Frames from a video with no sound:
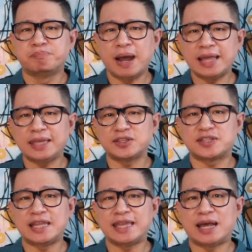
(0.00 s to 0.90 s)
Baik
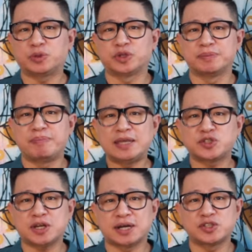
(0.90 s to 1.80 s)
is laying out their
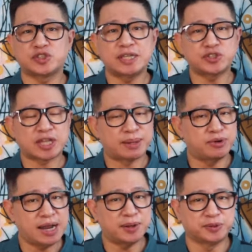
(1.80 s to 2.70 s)
best cards this
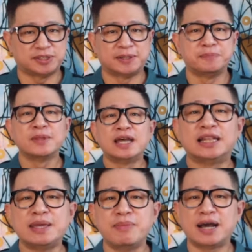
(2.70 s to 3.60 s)
time around.
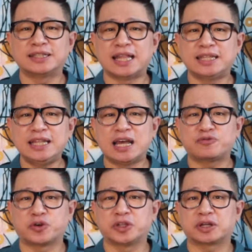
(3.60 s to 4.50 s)
Lima ang dala nila
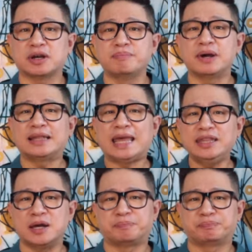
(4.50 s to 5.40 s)
for their comeback
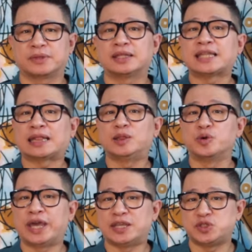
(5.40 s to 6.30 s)
lineup,
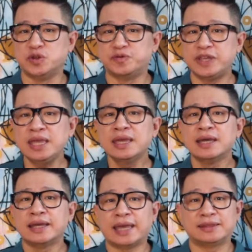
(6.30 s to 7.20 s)
tatlong SUV
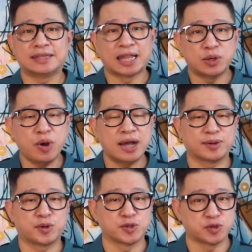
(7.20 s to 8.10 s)
and dalawang
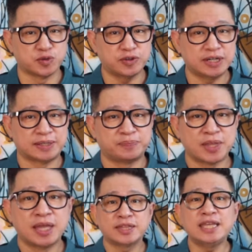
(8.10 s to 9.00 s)
crossover.
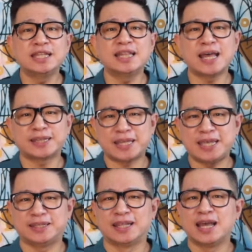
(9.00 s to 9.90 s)
Tingnan
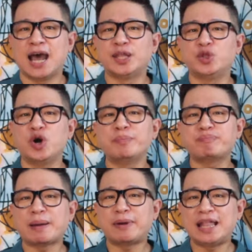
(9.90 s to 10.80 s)
natin ano ang
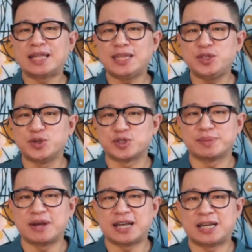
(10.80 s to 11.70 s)
papala ninyo
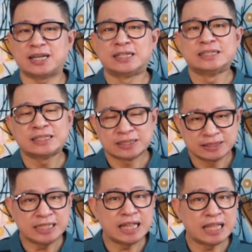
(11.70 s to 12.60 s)
sa mga
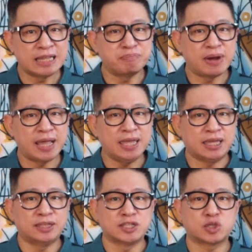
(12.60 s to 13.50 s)
dinala ng
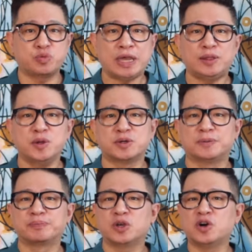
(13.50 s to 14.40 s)
Baik in this quick look
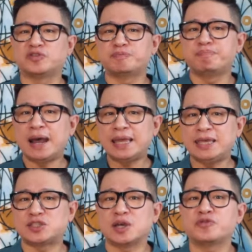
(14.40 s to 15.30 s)
of
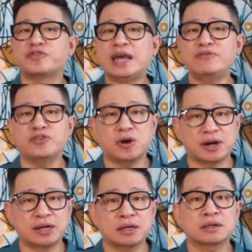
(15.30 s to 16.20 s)
Baik's
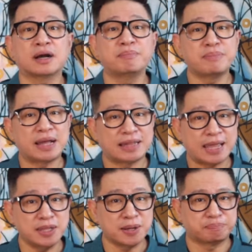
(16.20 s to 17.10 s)
5-car comeback
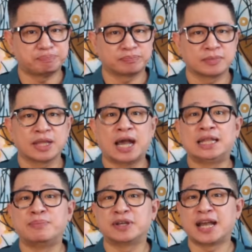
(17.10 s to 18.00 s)
lineup.
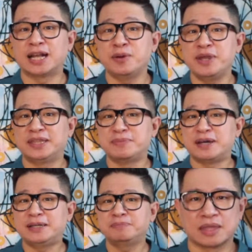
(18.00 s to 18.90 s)
Alam nang gagawin, di
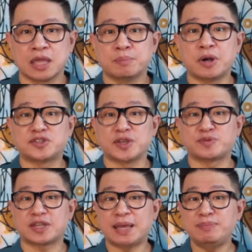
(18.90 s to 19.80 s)
ba?
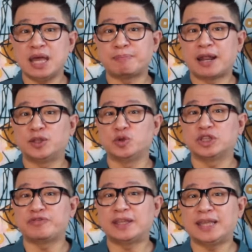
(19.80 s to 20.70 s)
Mag-subscribe na para
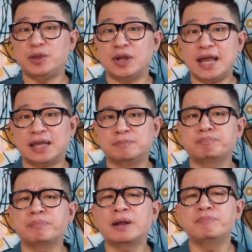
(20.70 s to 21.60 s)
notified kayo agad
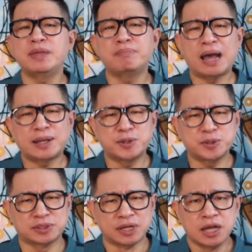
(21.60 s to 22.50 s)
pag may
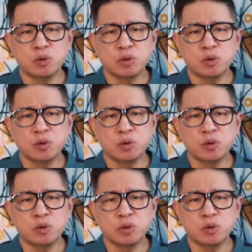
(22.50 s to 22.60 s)
bago.